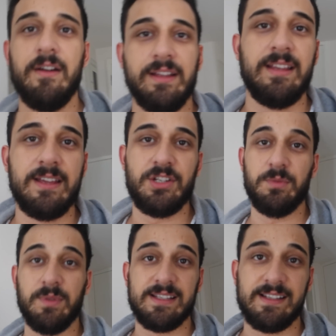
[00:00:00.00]
Evet
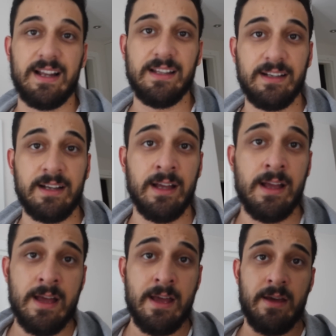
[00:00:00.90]
şimdi hazırlandık
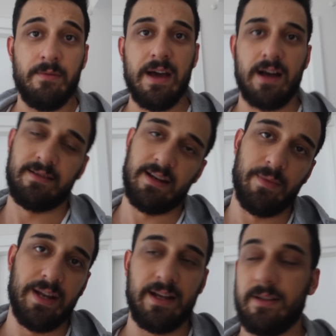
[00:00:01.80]
ve
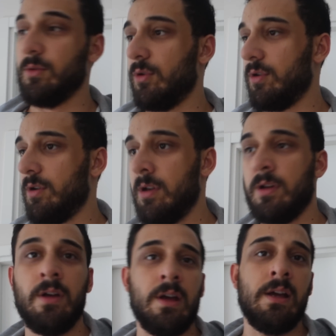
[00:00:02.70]
antrenmana doğru
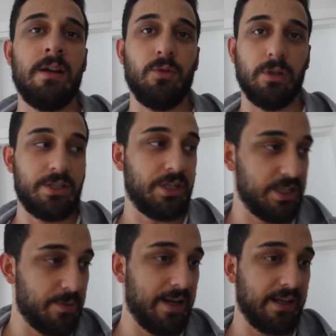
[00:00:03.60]
yola
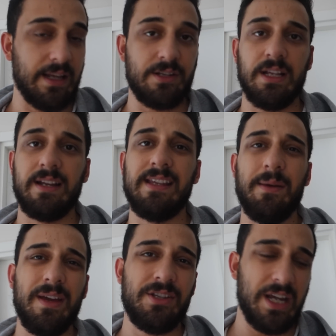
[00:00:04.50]
çıkacağım arkadaşlar.
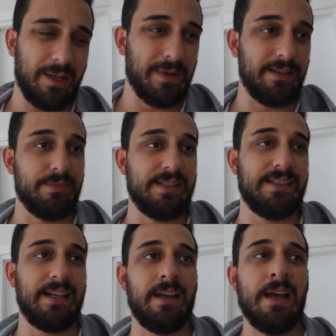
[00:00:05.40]
Yemeği çekmedim
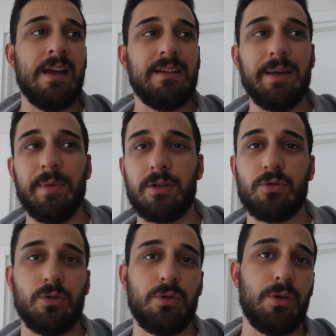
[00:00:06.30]
size. Yemek
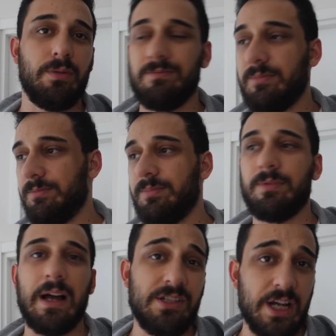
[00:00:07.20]
çünkü
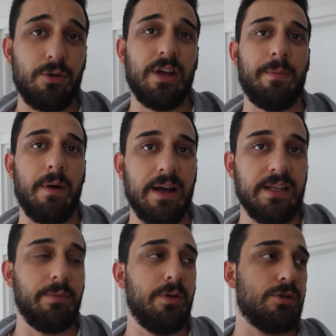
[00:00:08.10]
aşağı yukarı hep
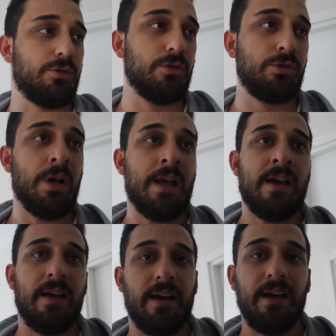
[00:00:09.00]
aynı biliyorsunuz.
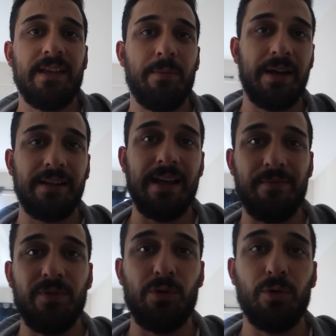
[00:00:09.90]
Ee, yemekle
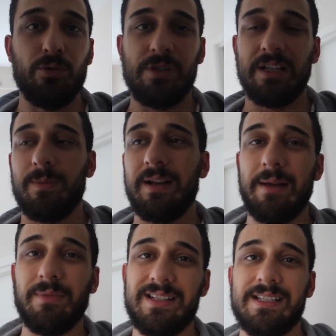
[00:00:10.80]
hem videoyu uzatmak
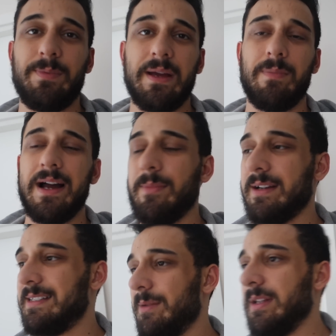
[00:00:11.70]
hem de sizi pek
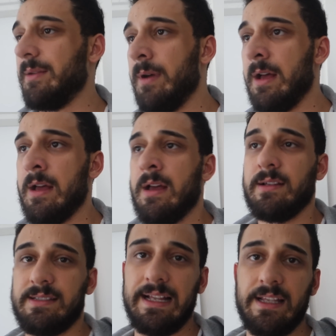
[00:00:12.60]
baymak istemedim.
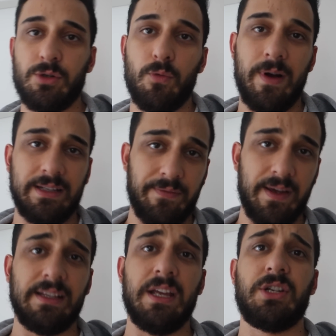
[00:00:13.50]
Sadece ufak
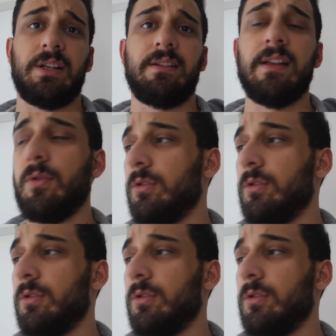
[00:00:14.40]
tefek değişiklikler